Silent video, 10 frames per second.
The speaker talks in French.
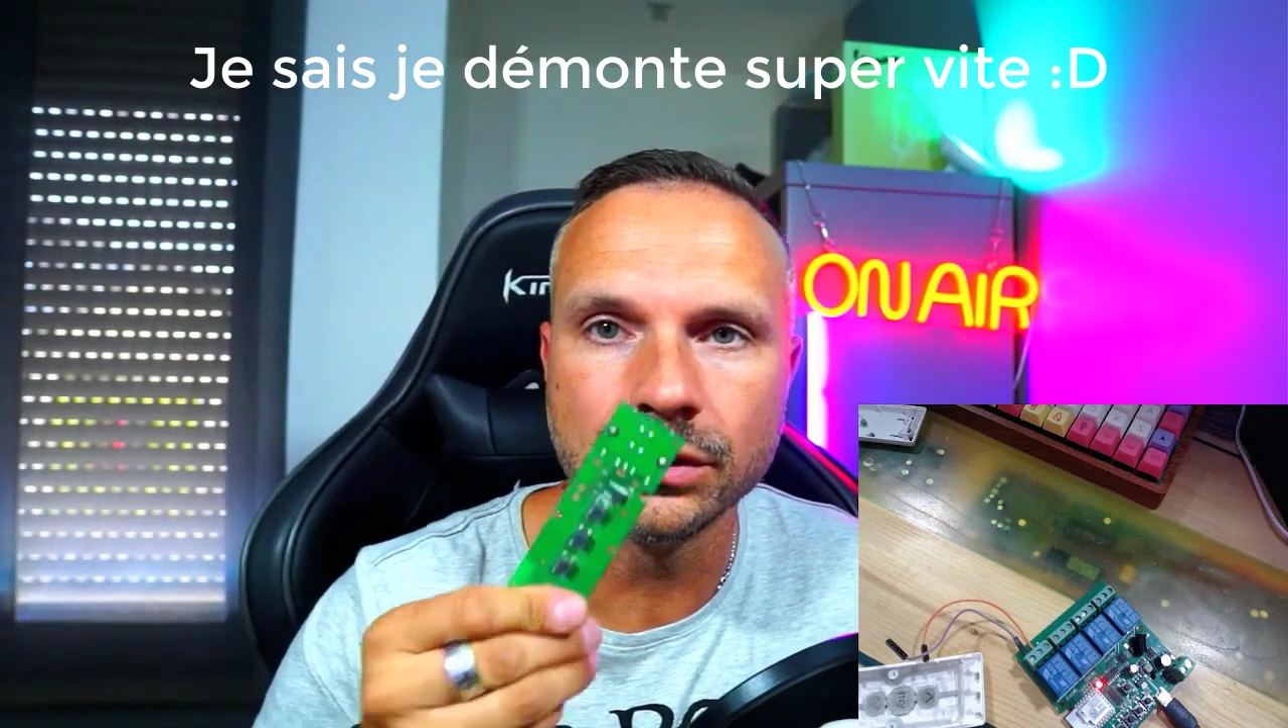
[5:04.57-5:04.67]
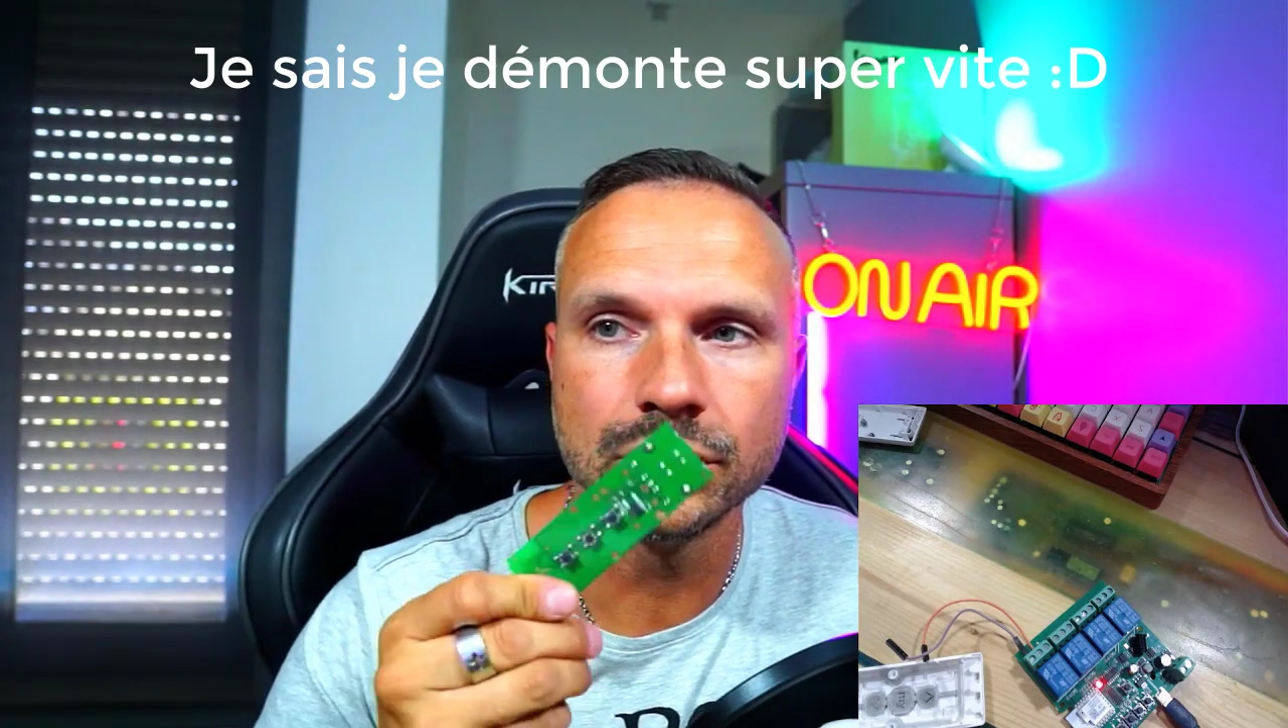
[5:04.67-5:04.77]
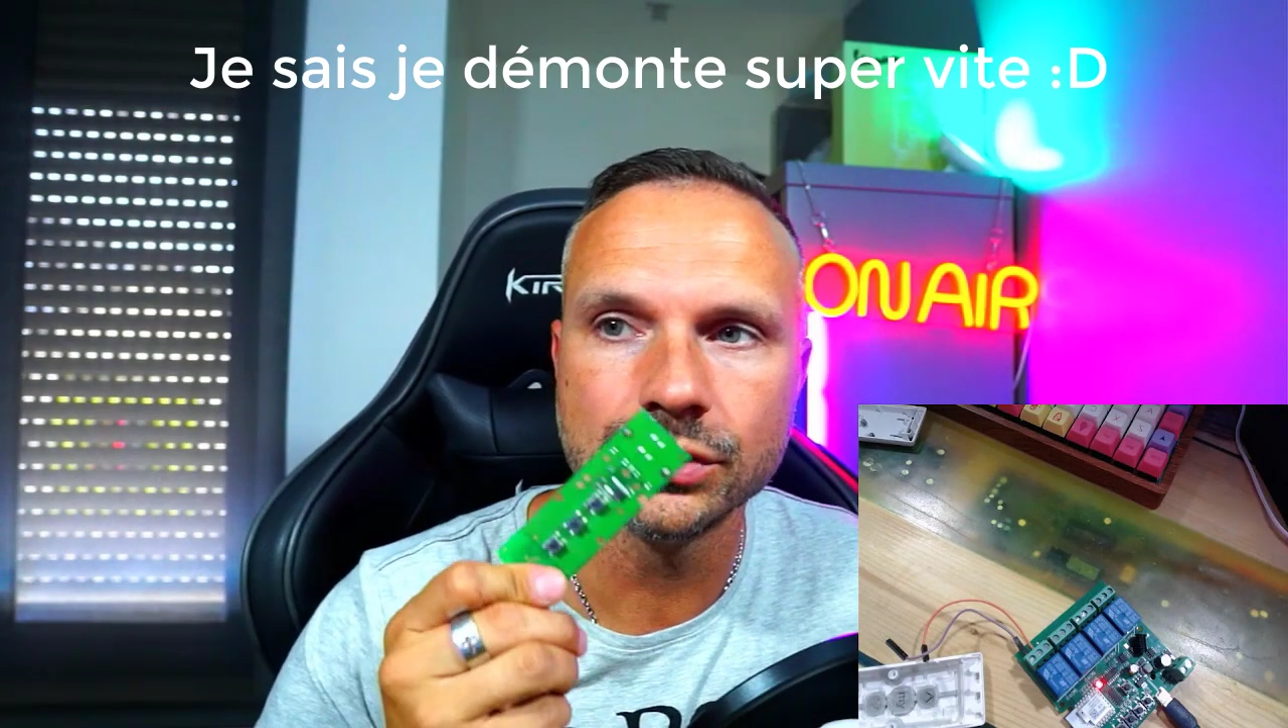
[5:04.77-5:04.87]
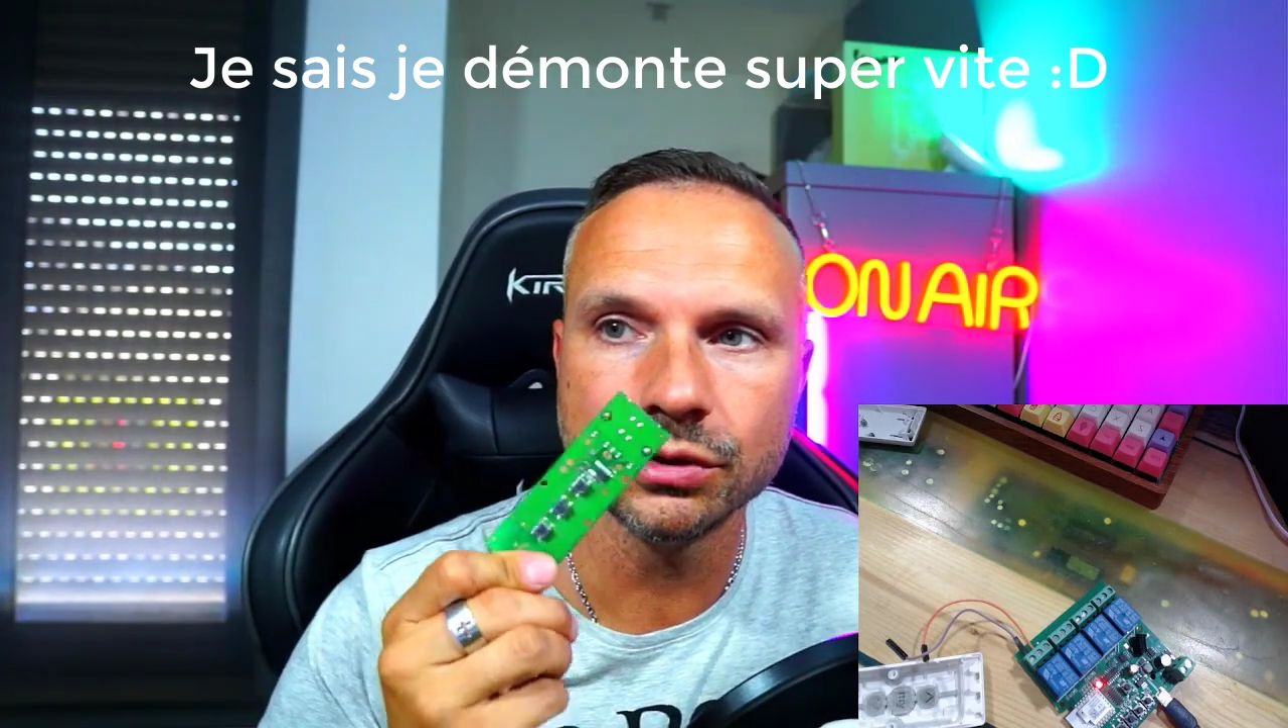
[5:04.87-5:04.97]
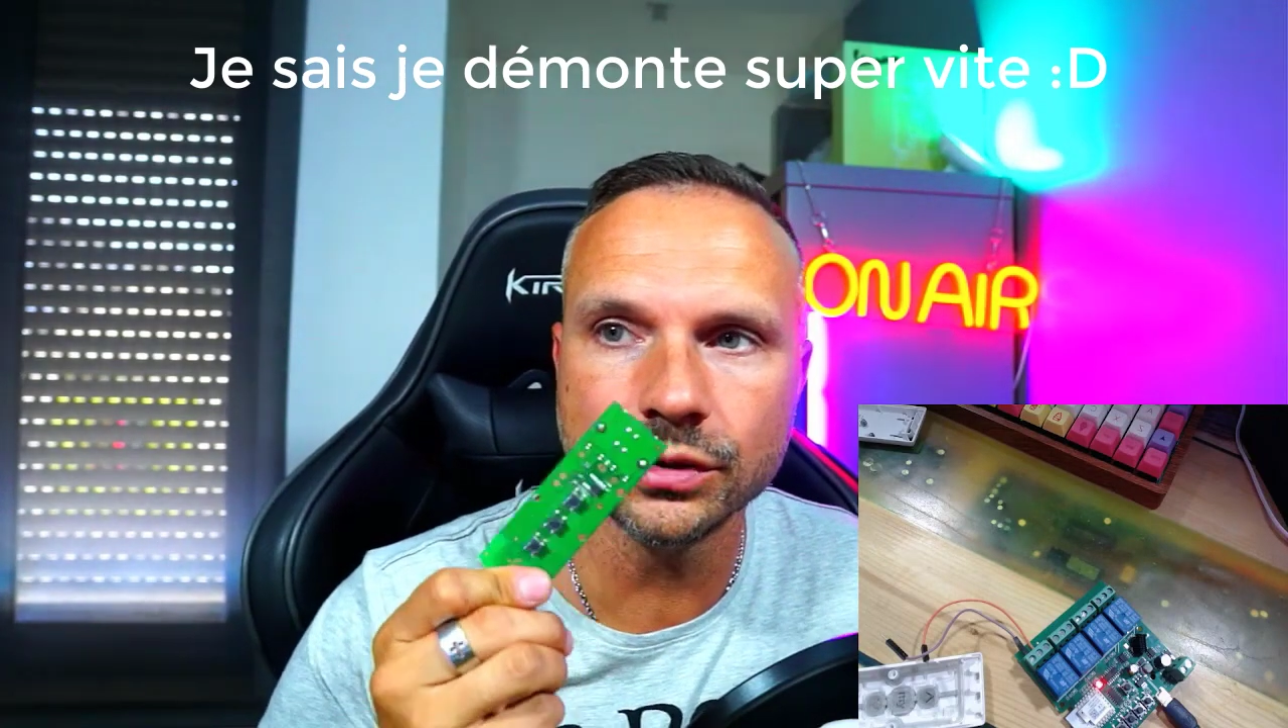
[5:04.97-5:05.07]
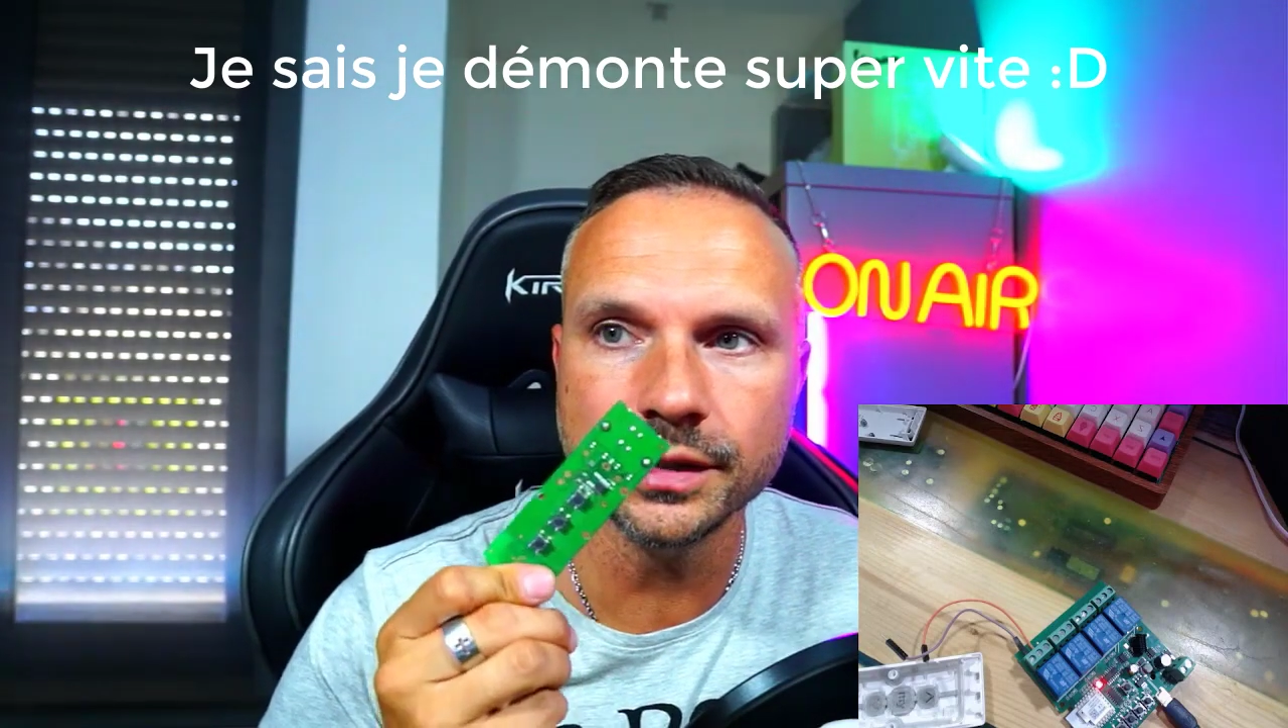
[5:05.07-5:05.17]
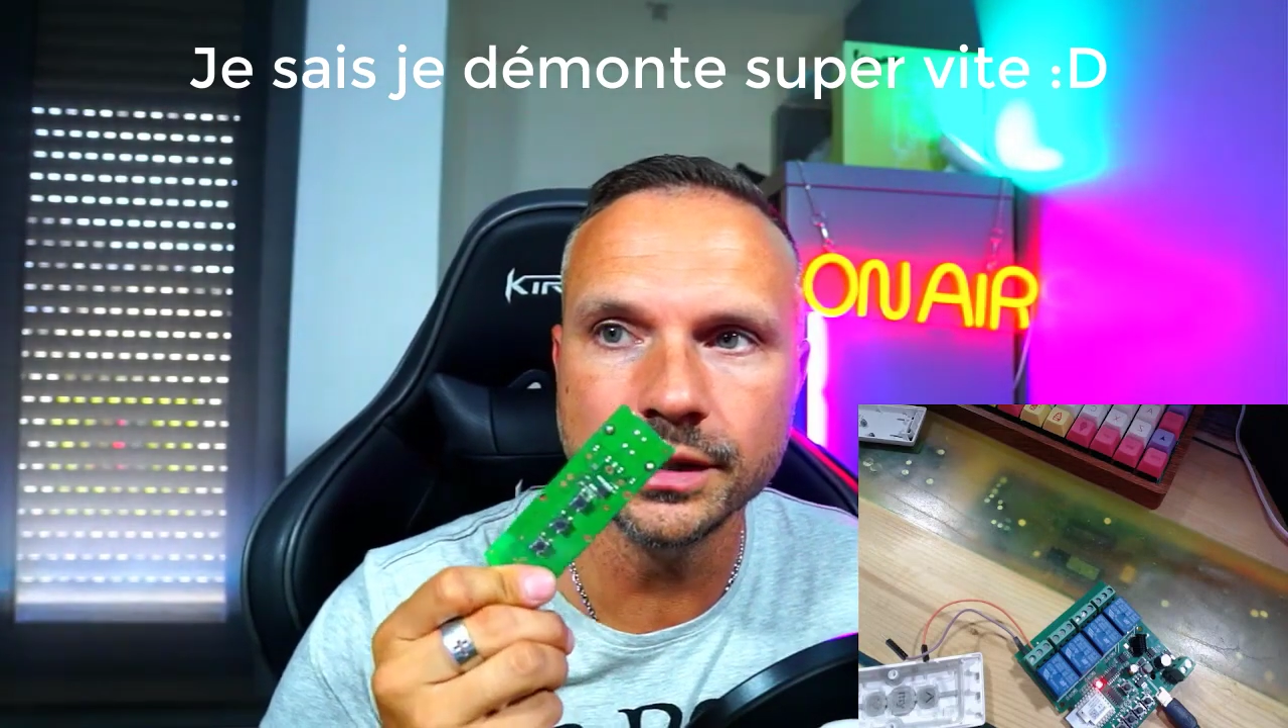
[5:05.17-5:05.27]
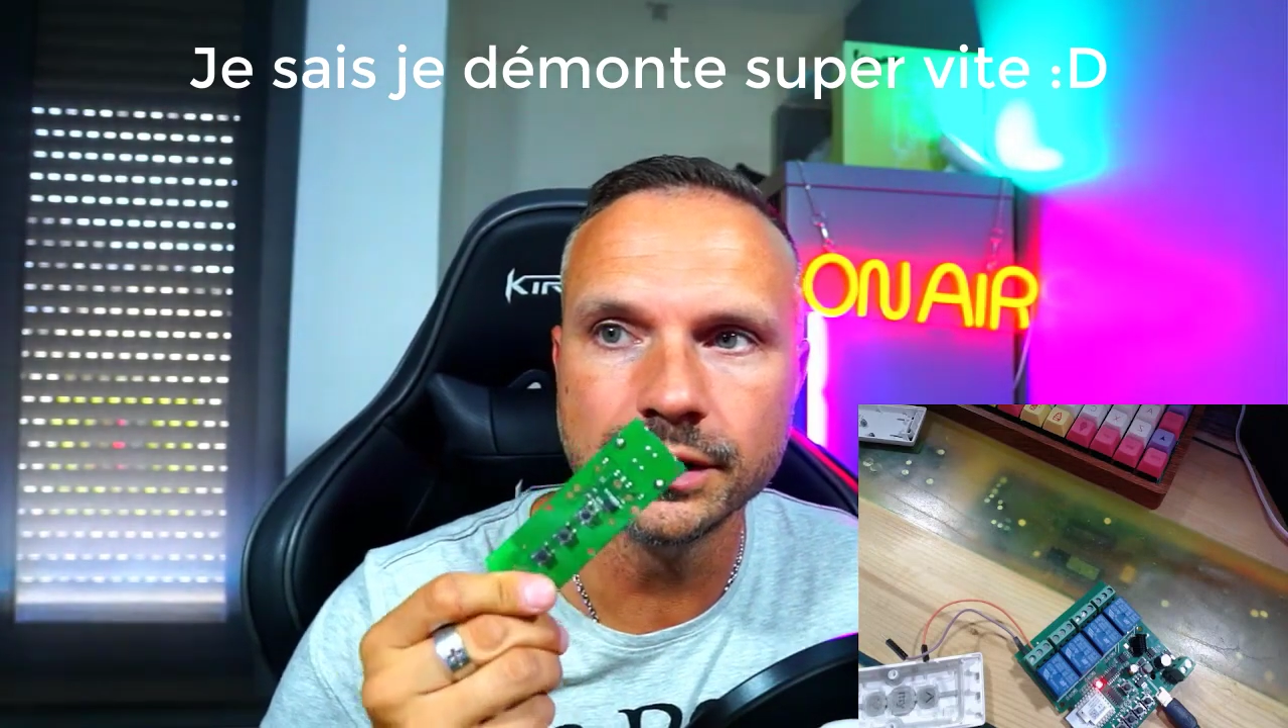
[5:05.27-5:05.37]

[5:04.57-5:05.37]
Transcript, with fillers: ceci.